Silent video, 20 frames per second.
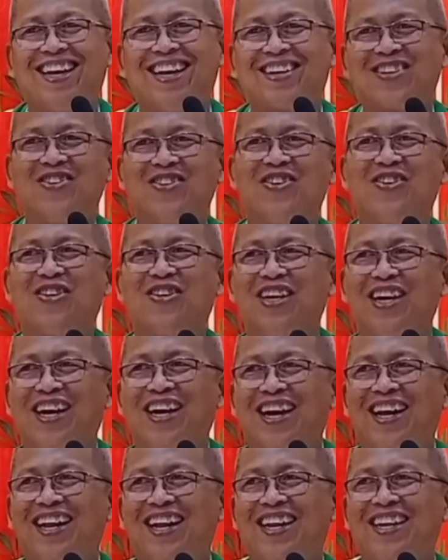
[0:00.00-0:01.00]
Nako,
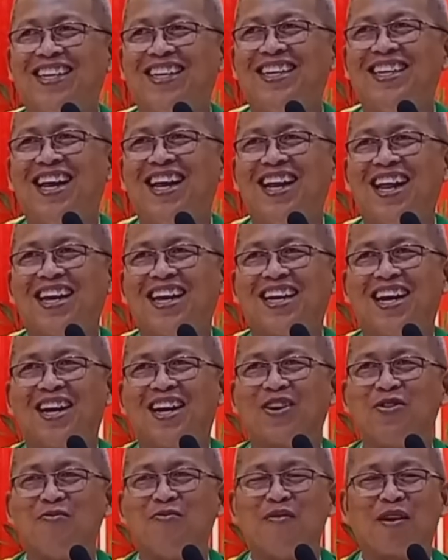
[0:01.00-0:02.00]
Di ko lang
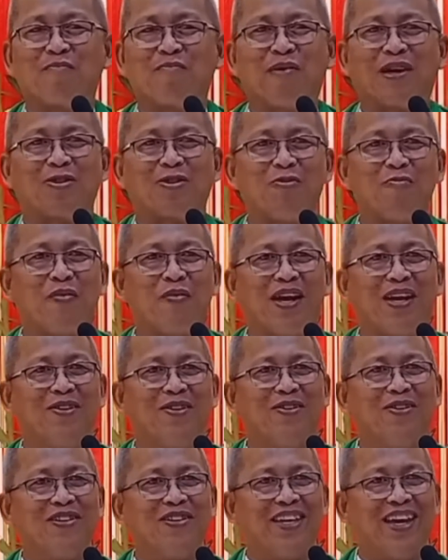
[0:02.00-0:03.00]
ka ako magpatupi
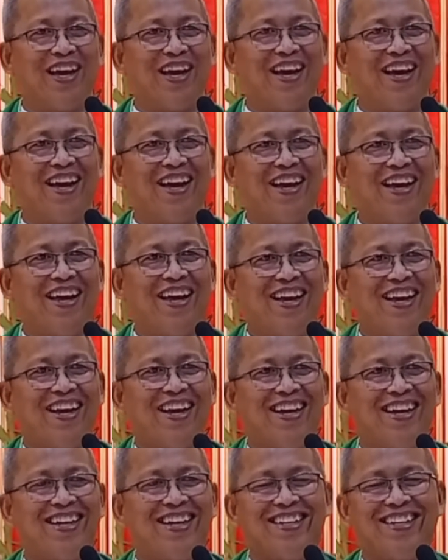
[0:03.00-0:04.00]
no niya.
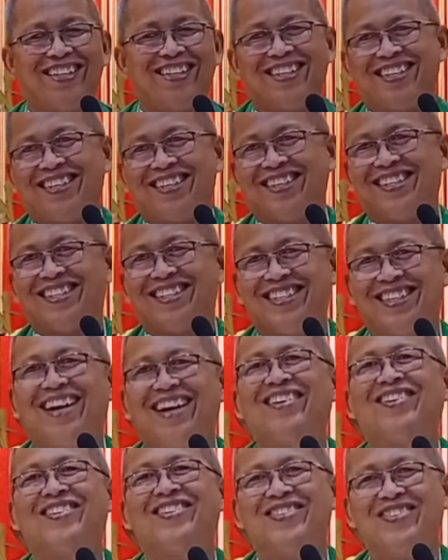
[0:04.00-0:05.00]

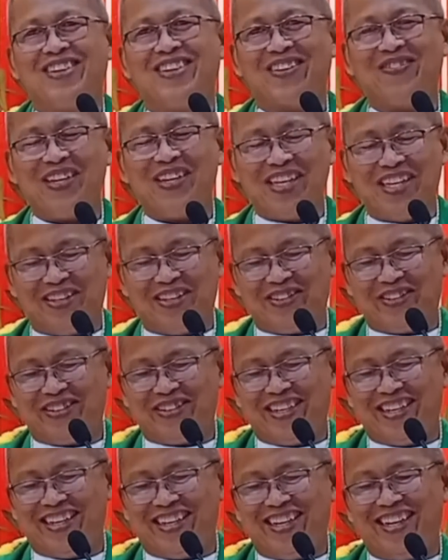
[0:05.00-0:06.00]
Oh, ang ninyo.
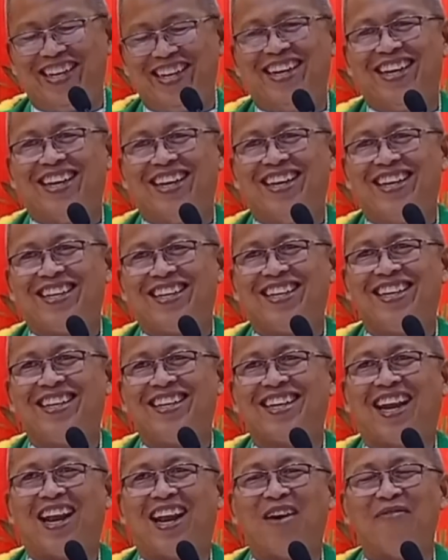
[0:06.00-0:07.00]
Ah,
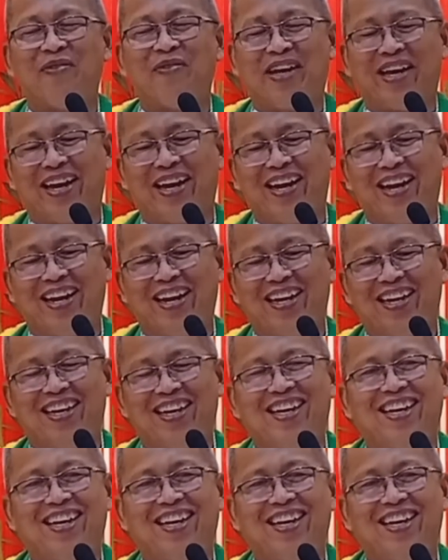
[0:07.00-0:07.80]
kalami, ana.